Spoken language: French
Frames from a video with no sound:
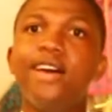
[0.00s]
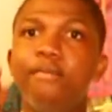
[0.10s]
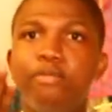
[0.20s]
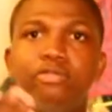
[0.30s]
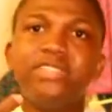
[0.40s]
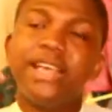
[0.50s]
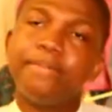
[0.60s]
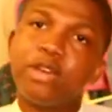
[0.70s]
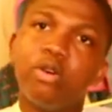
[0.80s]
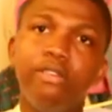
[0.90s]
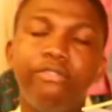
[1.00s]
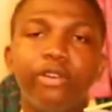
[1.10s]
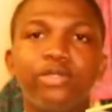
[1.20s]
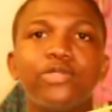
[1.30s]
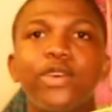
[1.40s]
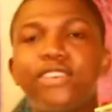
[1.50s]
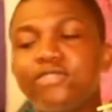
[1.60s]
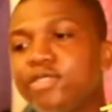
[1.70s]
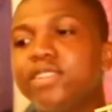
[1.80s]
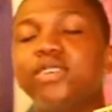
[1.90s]
plus des micro-influenceurs qui
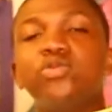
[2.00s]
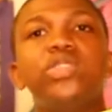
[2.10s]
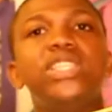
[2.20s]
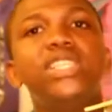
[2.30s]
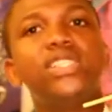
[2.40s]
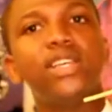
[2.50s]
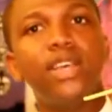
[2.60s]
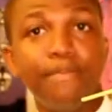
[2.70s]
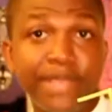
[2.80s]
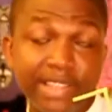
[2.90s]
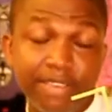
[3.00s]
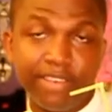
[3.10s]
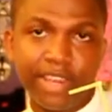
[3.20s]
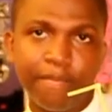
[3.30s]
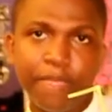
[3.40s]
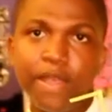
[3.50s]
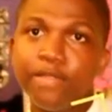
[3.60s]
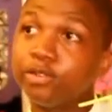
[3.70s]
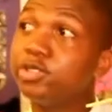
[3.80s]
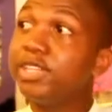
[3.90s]
sont dans une niche bien définie
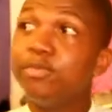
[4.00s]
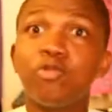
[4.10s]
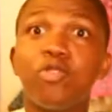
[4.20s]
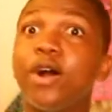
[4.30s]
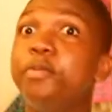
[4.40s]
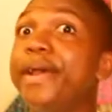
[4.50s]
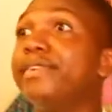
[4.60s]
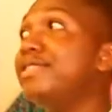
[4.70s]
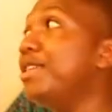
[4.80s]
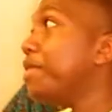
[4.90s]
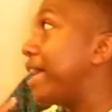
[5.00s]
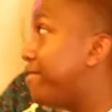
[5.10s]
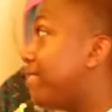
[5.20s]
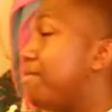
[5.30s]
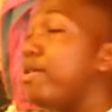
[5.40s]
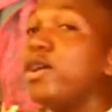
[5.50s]
je tiens beaucoup à remercier le café qui m'a